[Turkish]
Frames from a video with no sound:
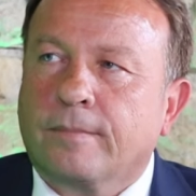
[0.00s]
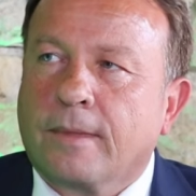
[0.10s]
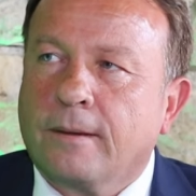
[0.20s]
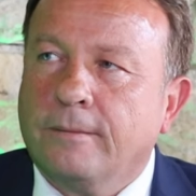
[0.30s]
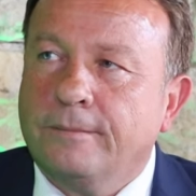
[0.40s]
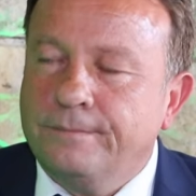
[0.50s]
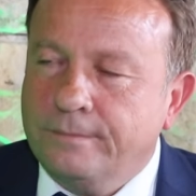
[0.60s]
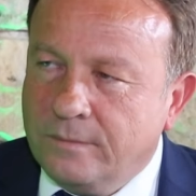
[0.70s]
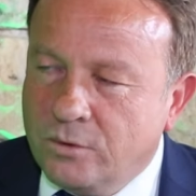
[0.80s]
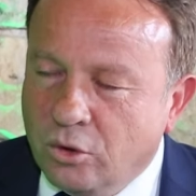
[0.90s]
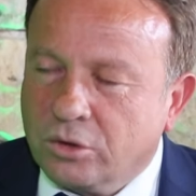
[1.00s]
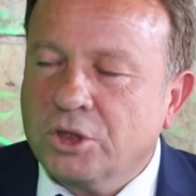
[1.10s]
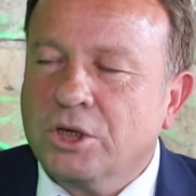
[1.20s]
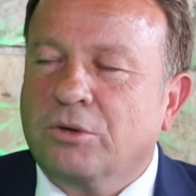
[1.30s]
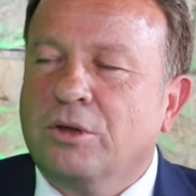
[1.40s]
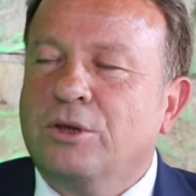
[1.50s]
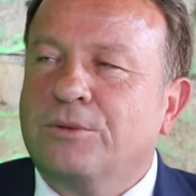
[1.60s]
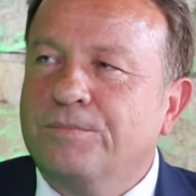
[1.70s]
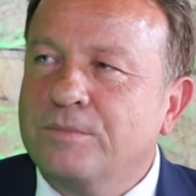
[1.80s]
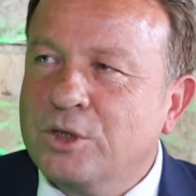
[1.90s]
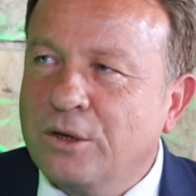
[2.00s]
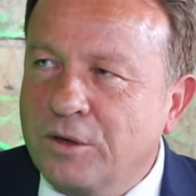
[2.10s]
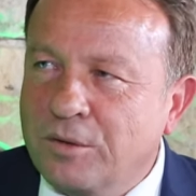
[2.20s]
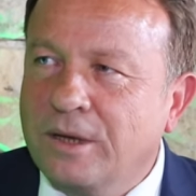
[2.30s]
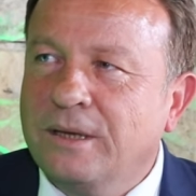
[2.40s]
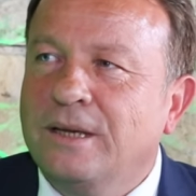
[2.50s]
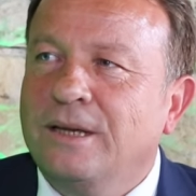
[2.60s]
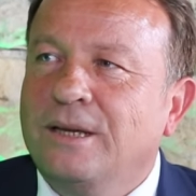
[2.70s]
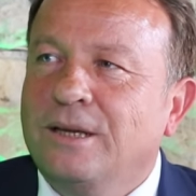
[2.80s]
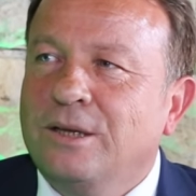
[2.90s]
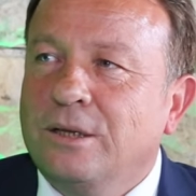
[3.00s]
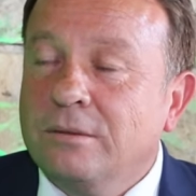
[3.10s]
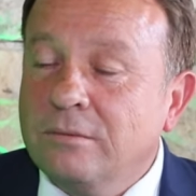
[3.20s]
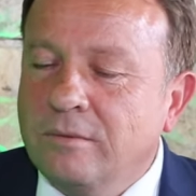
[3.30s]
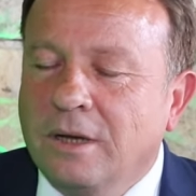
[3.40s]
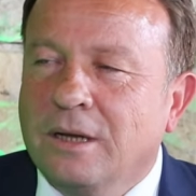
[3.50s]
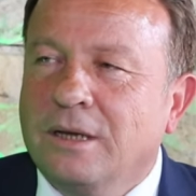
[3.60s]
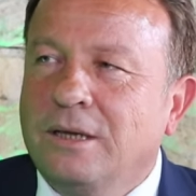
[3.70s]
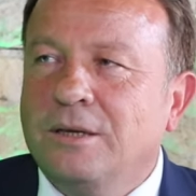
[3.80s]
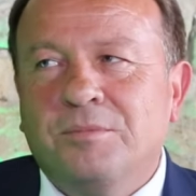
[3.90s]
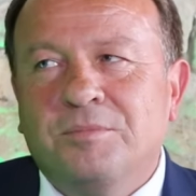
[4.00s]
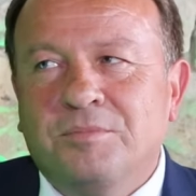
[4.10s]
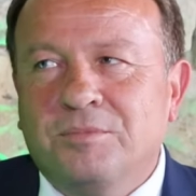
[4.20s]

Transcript: Efendim hoş geldiniz. Çok teşekkür ederim Cafer Bey. Nasıl gidiyor? Valla iyiyim.